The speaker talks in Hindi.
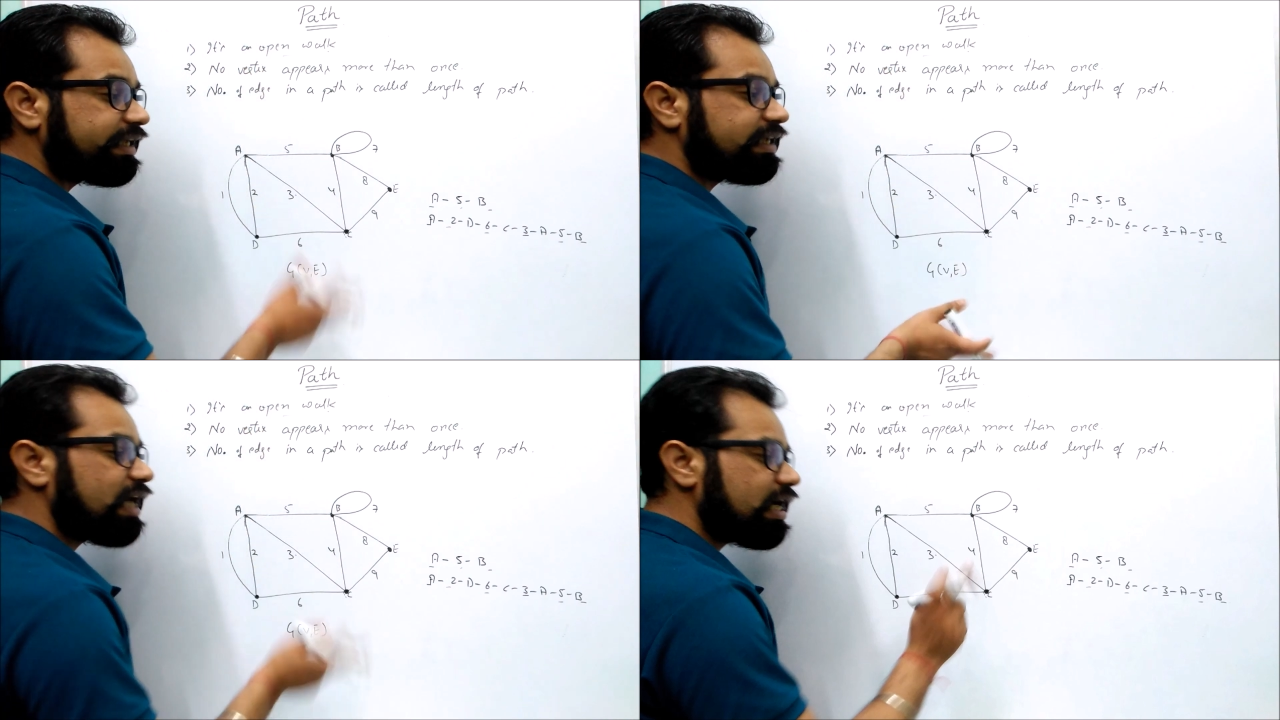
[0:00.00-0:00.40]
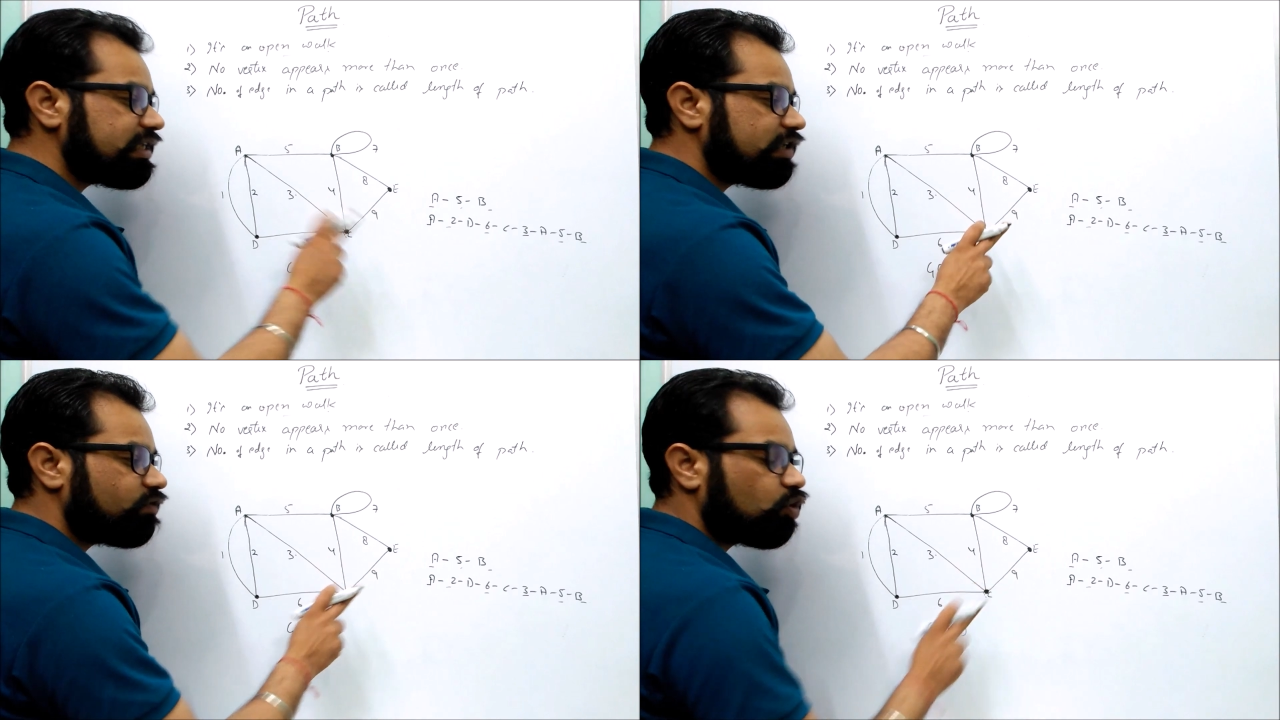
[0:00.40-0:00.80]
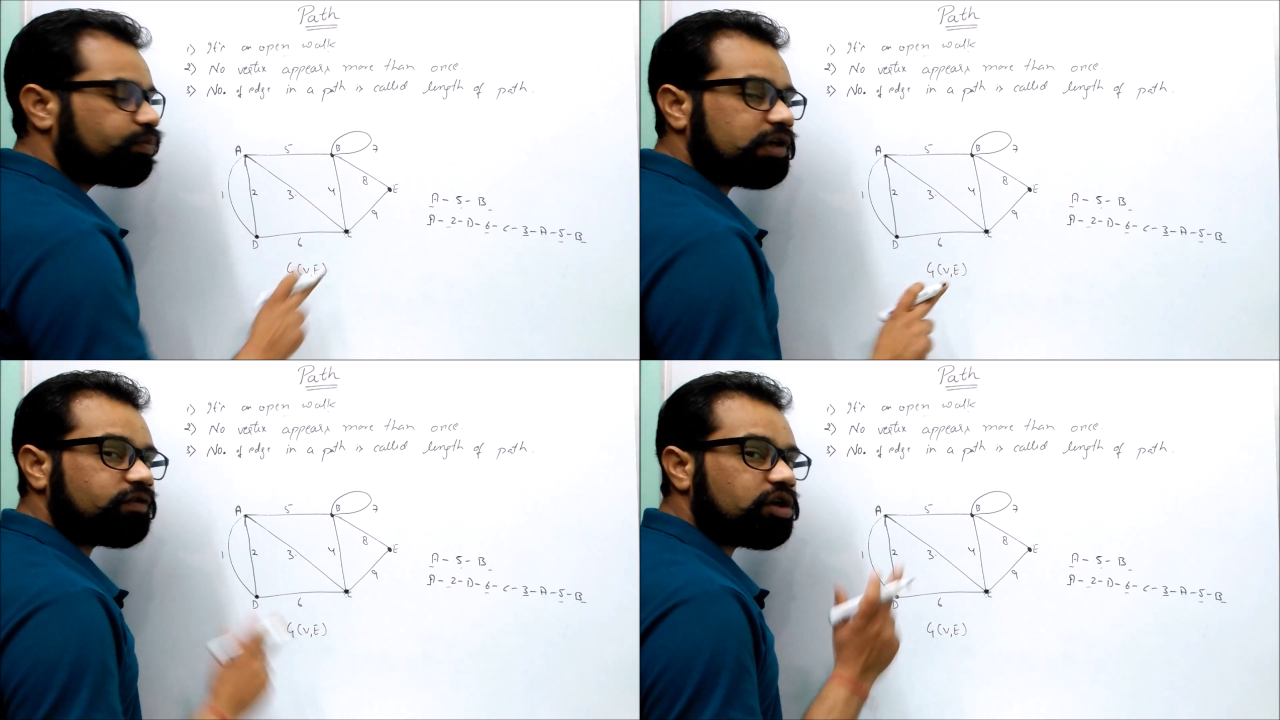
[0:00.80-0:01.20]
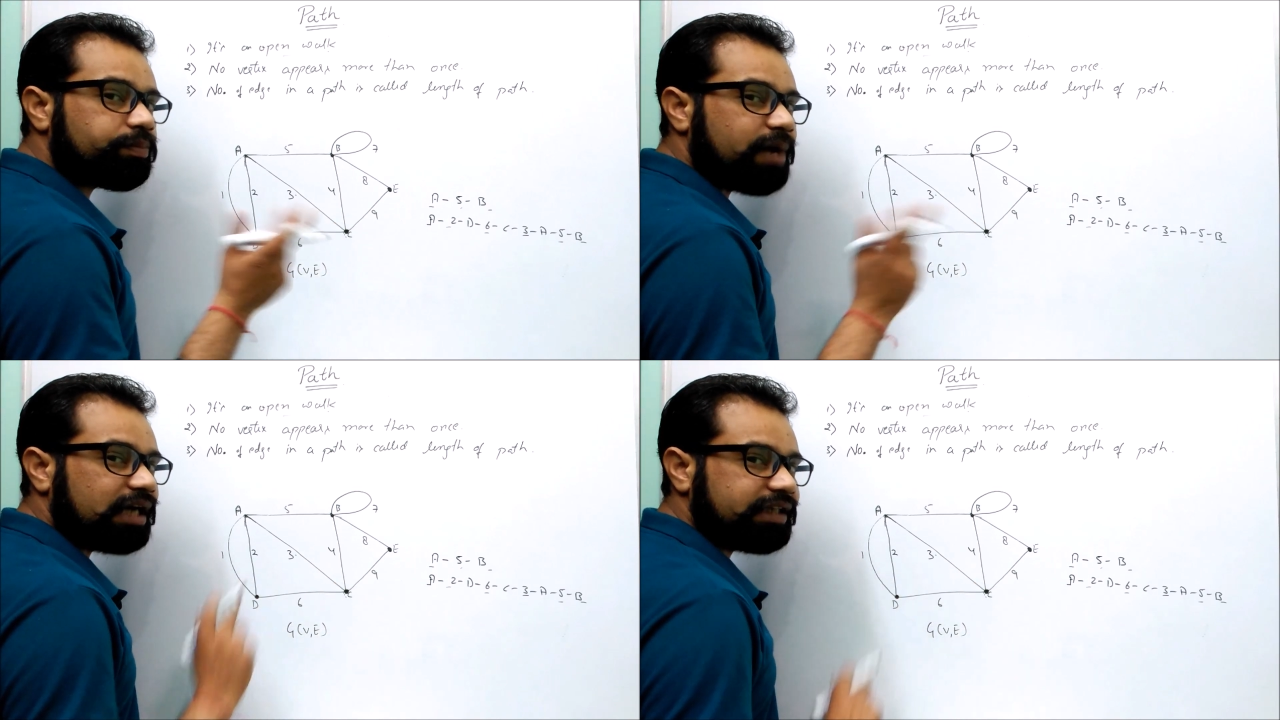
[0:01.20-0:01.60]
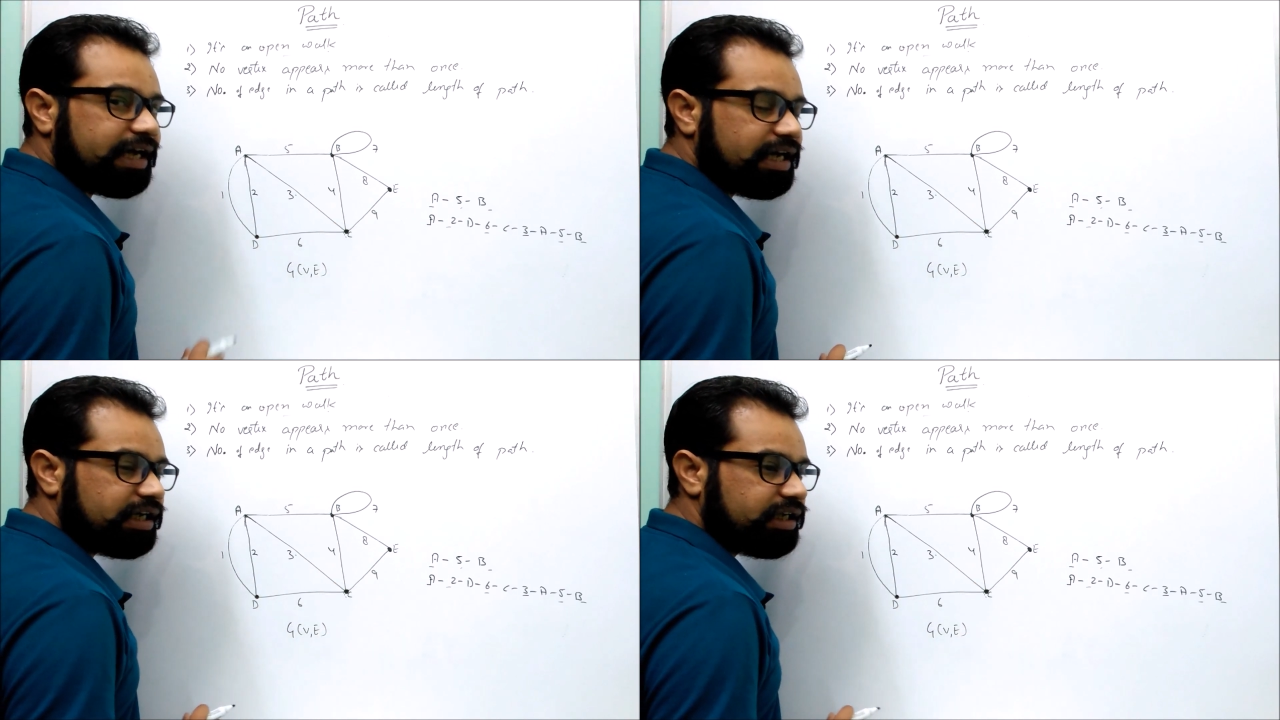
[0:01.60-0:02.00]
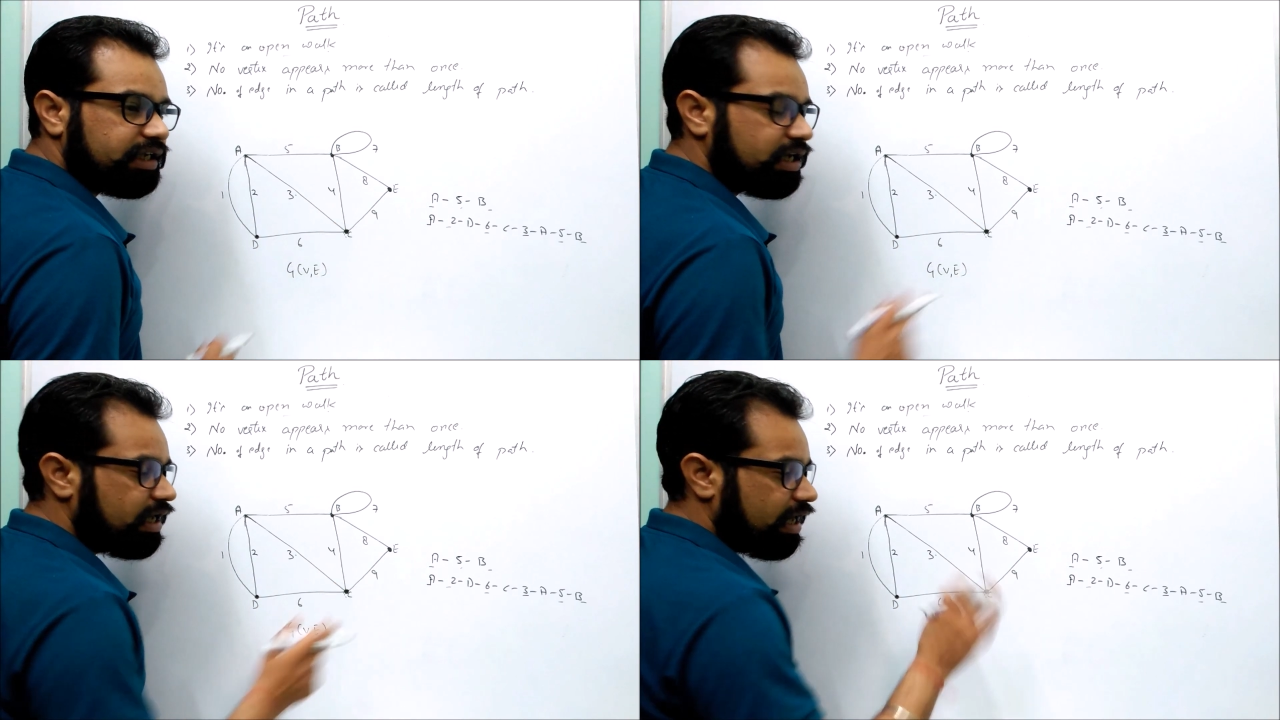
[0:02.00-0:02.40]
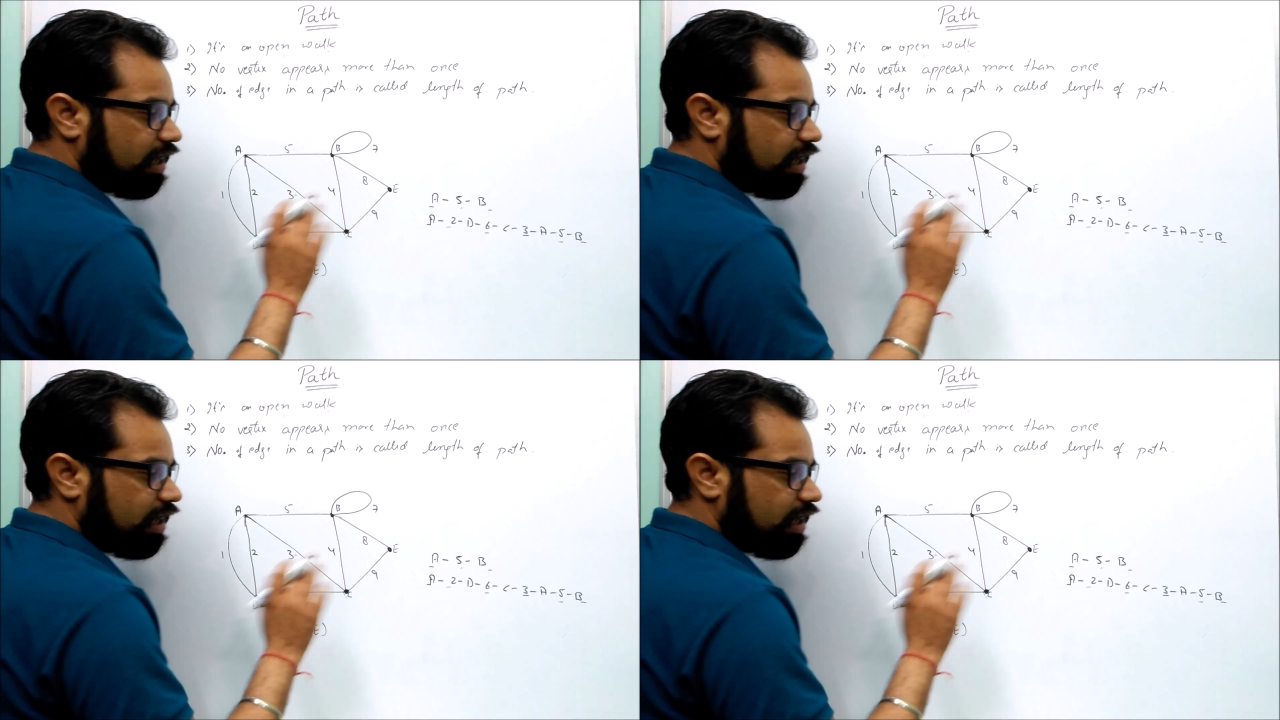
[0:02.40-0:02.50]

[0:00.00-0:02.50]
क्या ये ओपन वॉक पाथ है या नहीं है